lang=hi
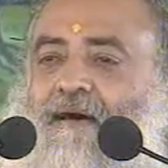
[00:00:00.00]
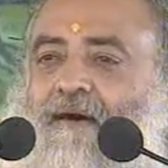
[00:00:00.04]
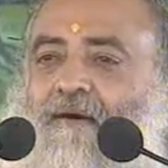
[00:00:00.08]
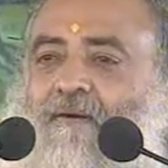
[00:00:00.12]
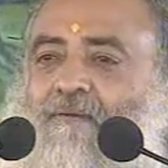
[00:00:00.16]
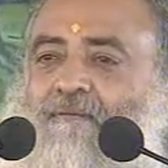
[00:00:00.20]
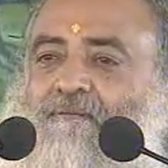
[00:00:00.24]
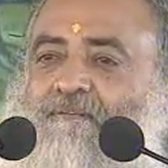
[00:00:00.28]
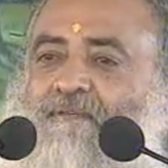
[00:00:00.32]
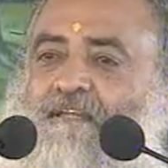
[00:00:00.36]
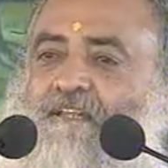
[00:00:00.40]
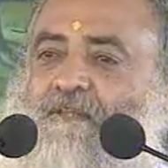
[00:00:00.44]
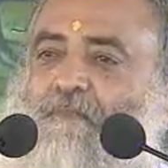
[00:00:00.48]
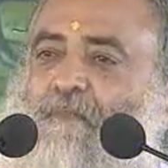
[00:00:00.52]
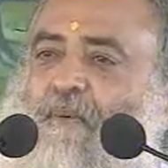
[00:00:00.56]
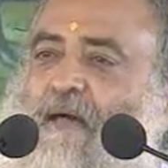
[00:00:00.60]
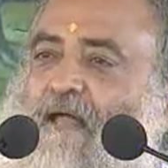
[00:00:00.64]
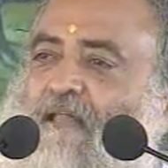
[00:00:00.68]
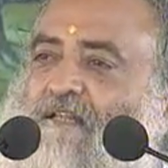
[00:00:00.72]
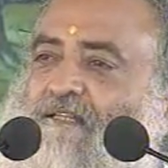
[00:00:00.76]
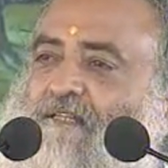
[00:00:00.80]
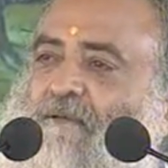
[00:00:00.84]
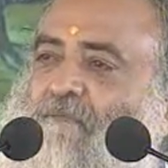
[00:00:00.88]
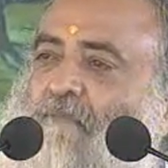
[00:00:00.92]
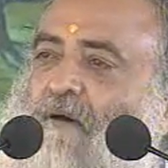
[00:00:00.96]
और
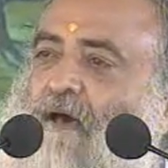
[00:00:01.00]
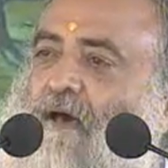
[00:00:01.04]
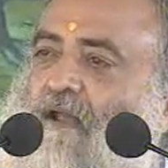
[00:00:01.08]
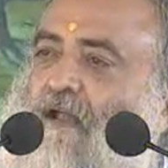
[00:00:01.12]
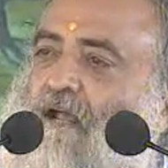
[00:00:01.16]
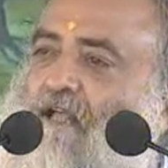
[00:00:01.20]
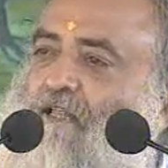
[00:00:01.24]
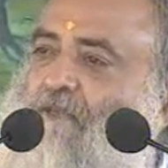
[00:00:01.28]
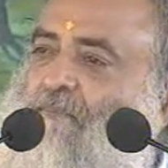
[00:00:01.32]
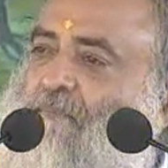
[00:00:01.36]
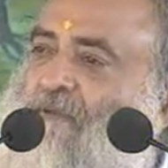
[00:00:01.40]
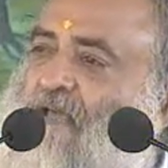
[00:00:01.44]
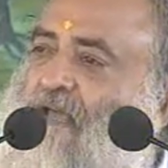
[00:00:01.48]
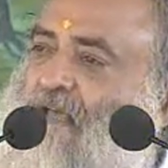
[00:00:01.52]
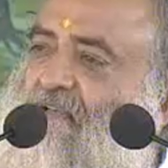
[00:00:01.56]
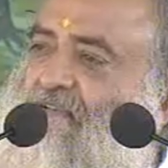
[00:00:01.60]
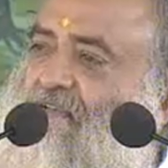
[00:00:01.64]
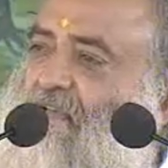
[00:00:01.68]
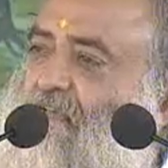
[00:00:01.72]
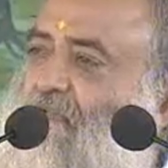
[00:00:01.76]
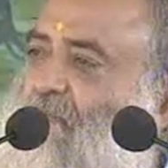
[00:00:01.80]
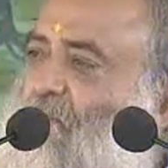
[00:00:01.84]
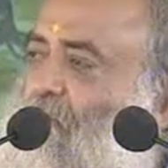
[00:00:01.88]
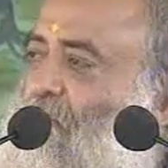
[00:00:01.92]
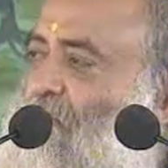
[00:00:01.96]
सतपाल जी महाराज भी
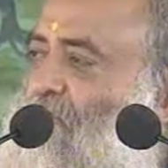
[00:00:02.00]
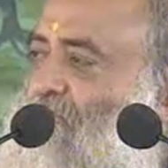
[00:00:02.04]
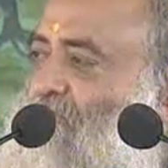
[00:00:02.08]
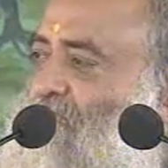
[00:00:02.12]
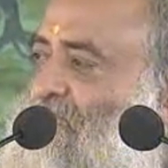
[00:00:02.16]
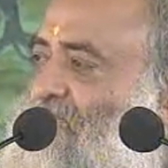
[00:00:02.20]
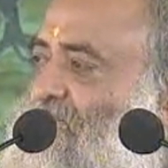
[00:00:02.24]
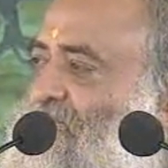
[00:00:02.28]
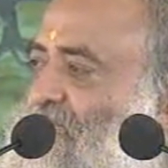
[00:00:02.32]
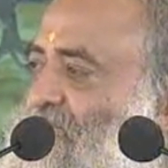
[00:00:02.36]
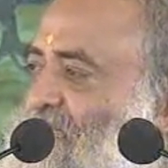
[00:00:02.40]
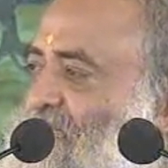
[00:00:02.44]
ऐसे ही बोलते